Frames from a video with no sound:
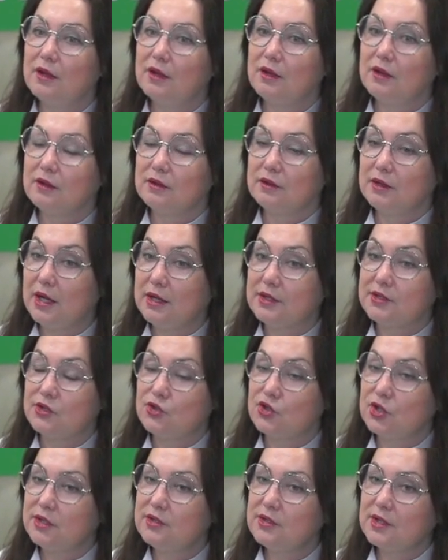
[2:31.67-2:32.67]
Да,
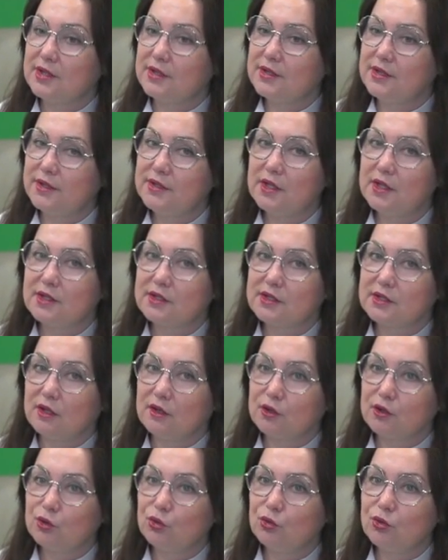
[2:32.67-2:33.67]
сейчас родители
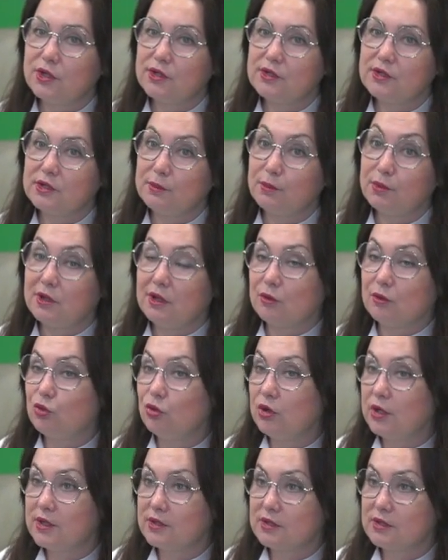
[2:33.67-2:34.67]
столкнулись и
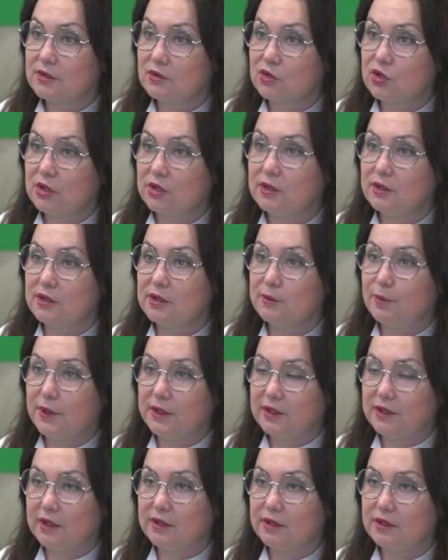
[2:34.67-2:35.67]
педагоги с совершенно
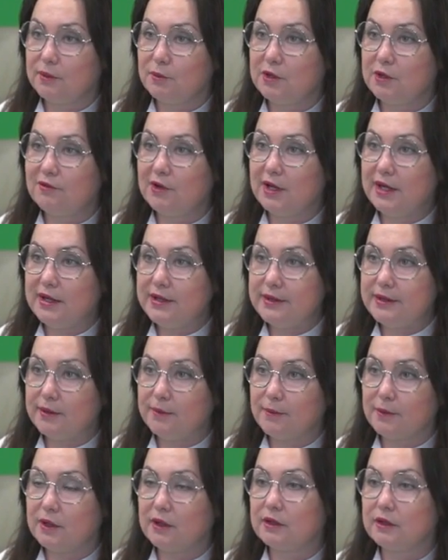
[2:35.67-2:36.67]
непонятным
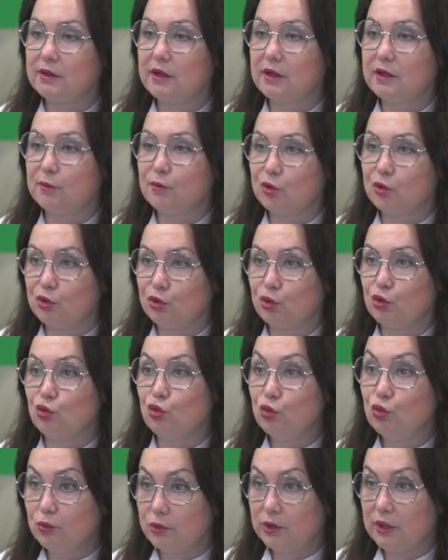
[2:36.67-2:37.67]
явлением, когда ребенок
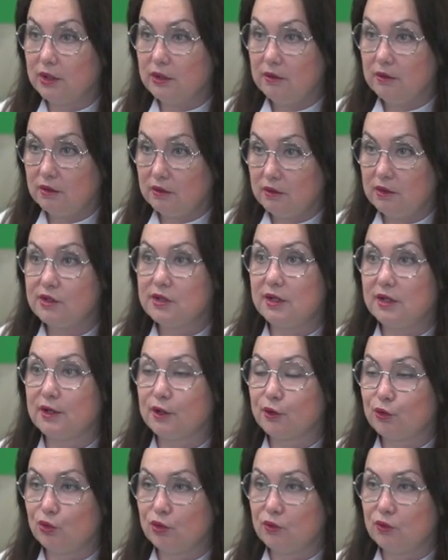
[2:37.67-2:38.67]
умный,
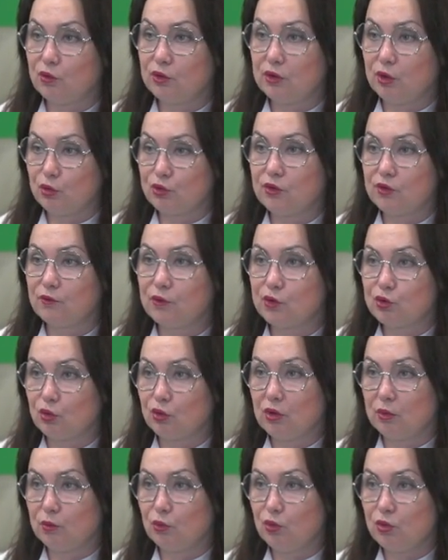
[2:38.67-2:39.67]
интеллект у него на очень
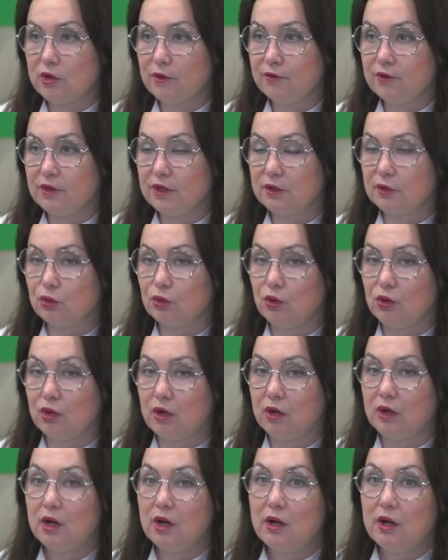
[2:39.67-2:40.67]
высоком уровне,
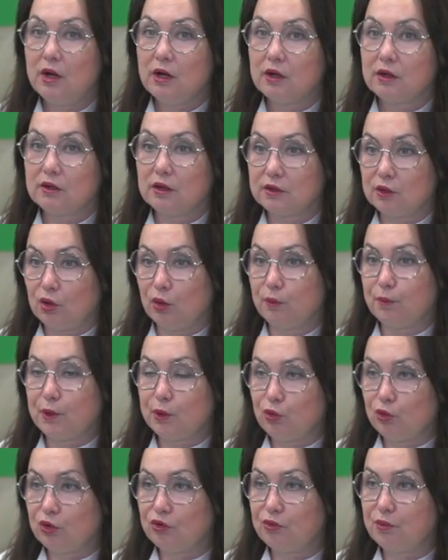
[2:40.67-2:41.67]
но когда он
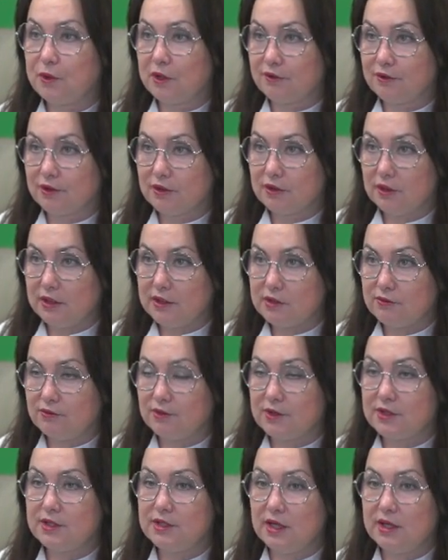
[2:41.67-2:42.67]
приходит в первый класс,
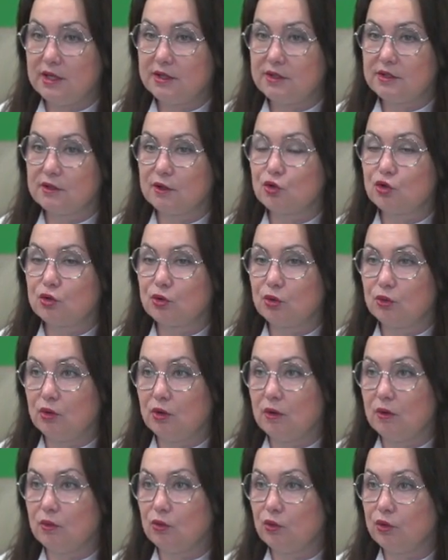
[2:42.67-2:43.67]
выясняется,
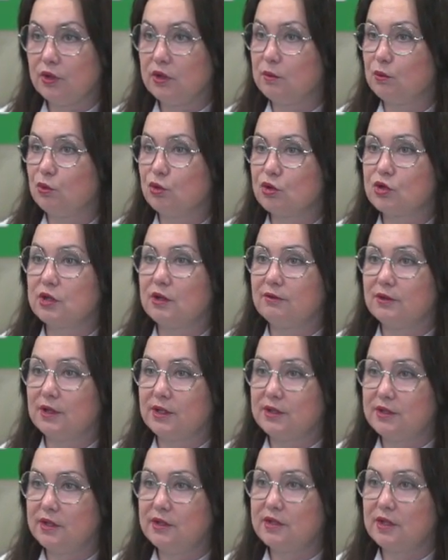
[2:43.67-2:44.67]
что он не может
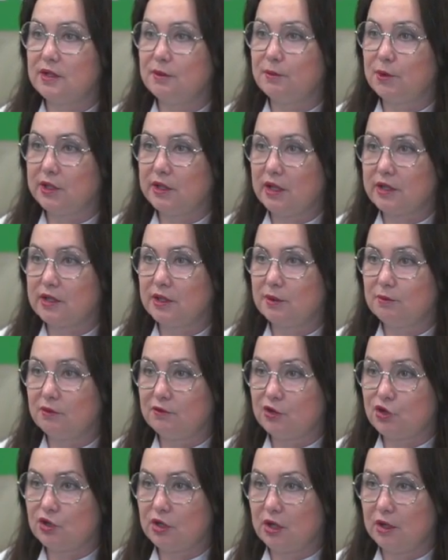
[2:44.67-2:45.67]
овладеть элементарными
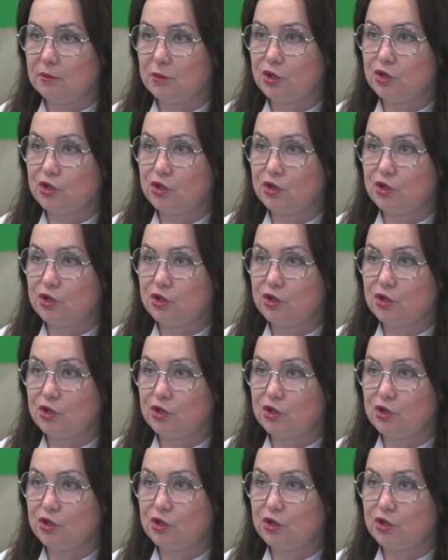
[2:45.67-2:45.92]
вещами.